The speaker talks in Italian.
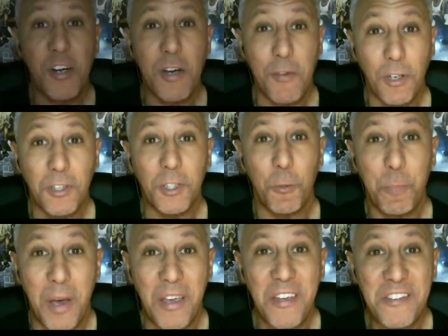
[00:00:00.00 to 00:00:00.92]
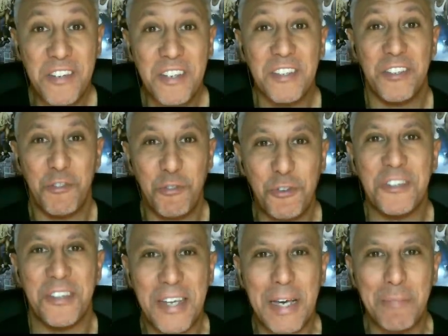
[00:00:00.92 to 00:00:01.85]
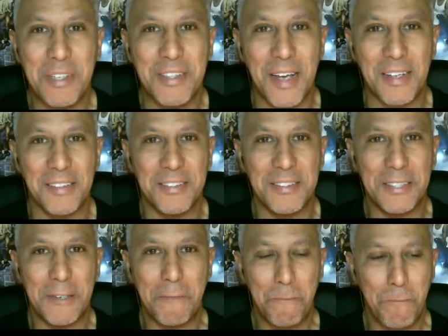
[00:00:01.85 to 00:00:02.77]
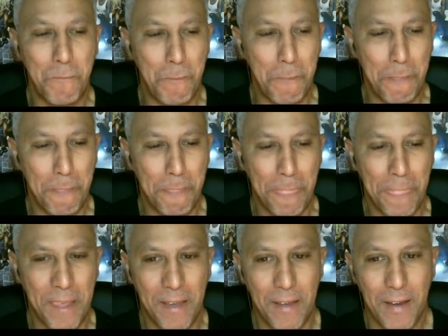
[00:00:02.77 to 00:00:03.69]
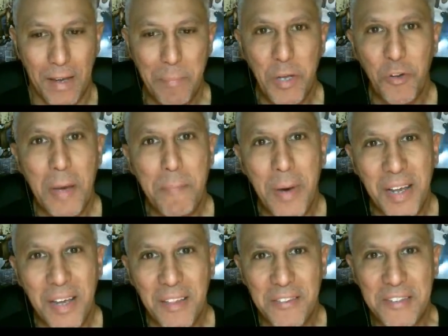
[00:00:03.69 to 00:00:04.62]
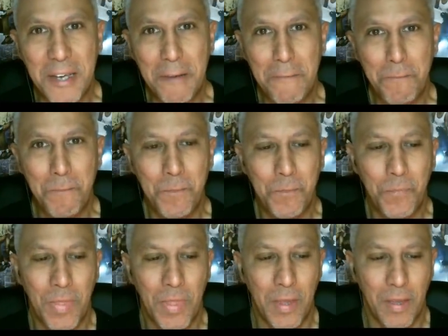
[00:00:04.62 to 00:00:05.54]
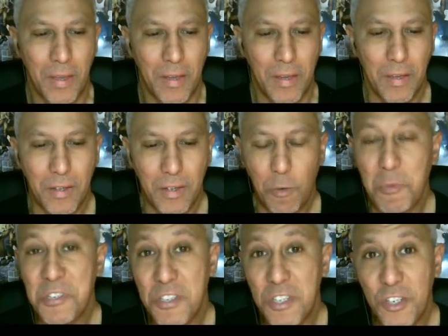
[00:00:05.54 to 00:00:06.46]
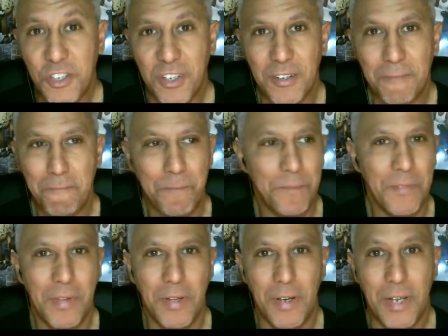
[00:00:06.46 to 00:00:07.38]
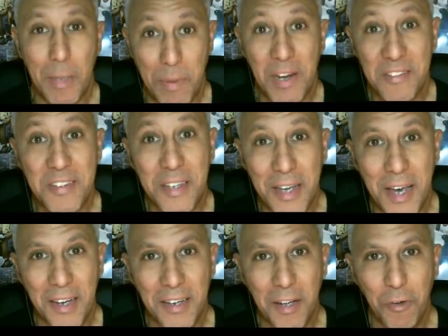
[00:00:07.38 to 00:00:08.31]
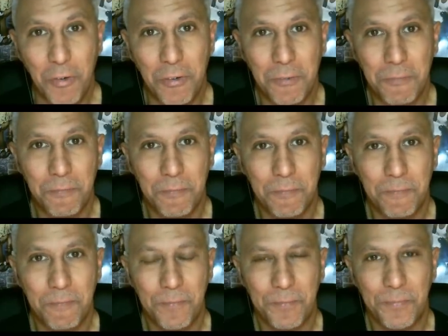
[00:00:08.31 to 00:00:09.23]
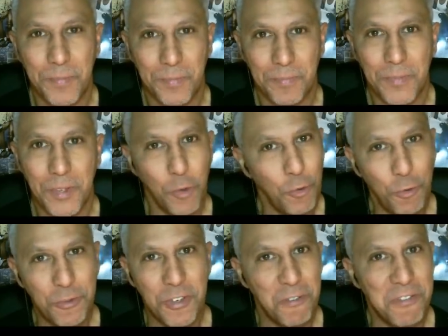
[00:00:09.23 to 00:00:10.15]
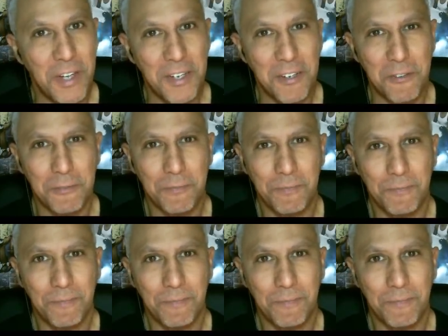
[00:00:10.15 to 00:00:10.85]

C'era una volta un paese di soli tre abitanti, almeno in apparenza. E come si dice, le apparenze ingannano. Oh, se ne fanno.